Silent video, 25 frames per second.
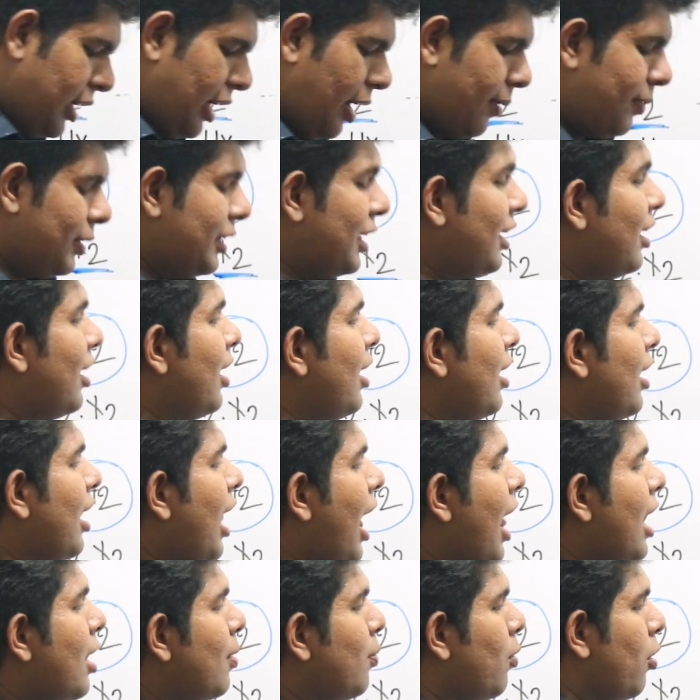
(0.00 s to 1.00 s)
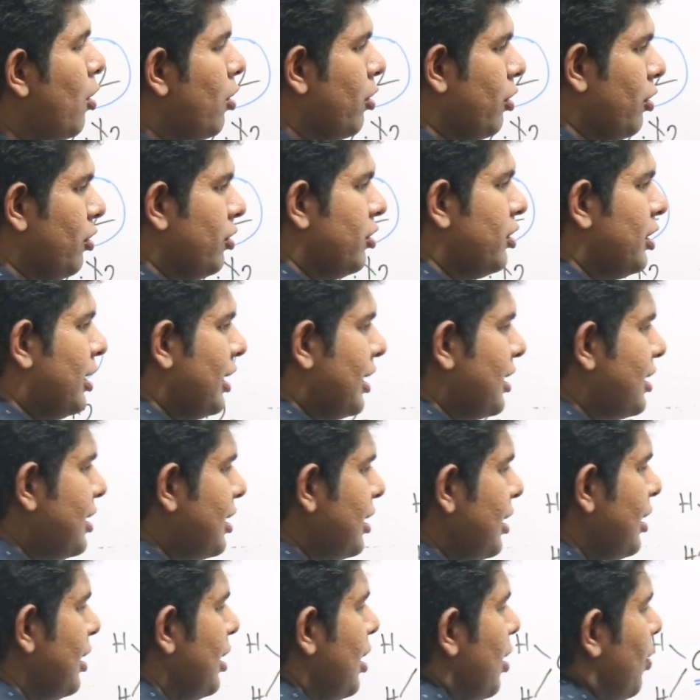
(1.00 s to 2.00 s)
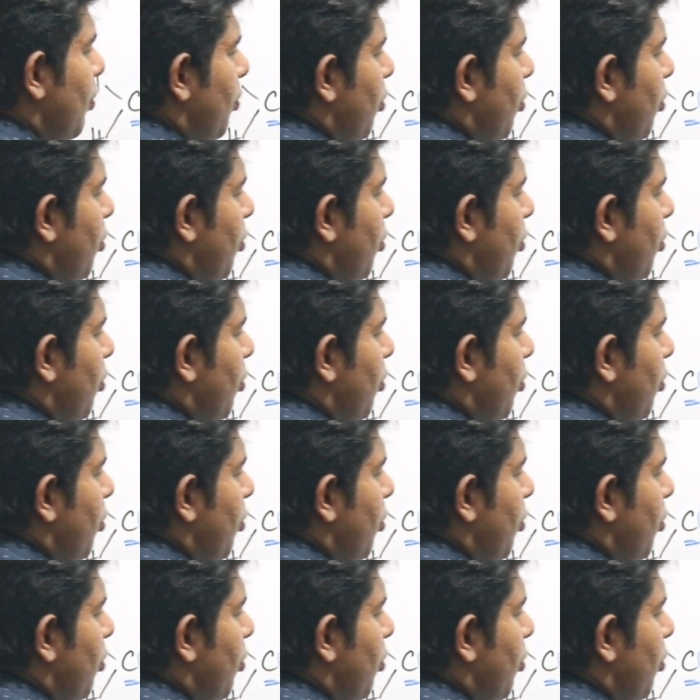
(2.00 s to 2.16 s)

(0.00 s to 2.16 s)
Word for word: হচ্ছে কি আমাদের লাল বর্ণ ঠিক আছে